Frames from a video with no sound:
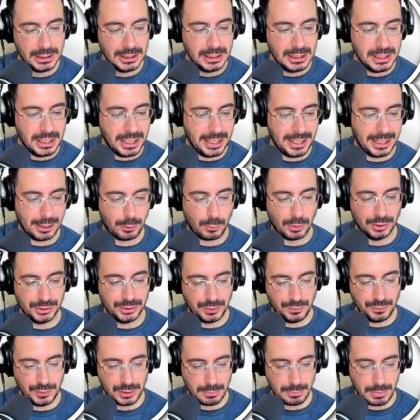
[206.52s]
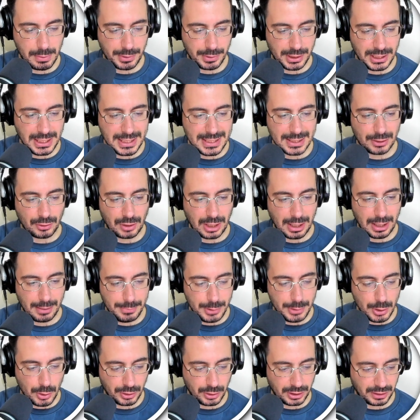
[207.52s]
eh, quanti video abbiamo realizzato e la
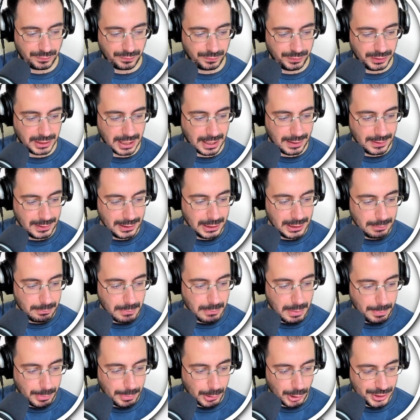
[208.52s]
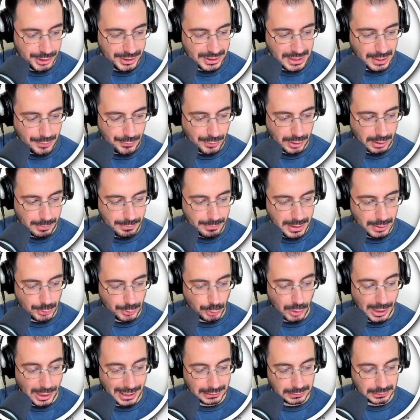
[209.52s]
biografia. Ma poi stanno
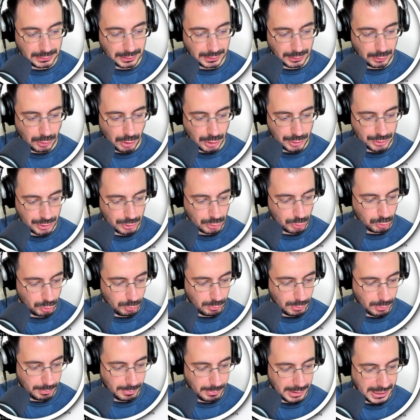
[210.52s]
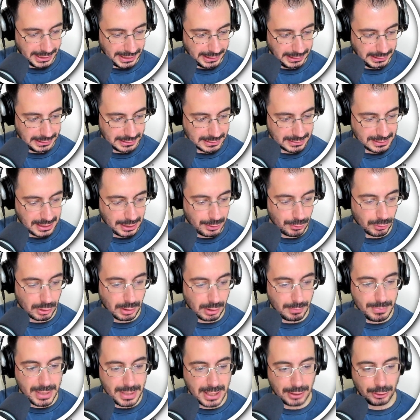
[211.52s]
cambiando altre cose sul mobile. Stanno
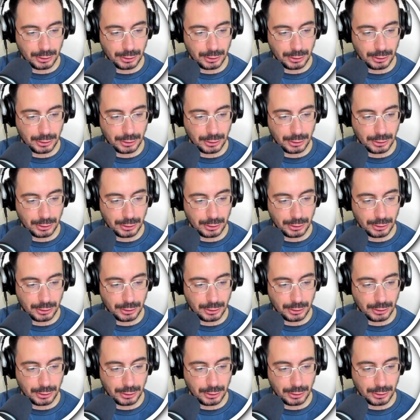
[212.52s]
cambiando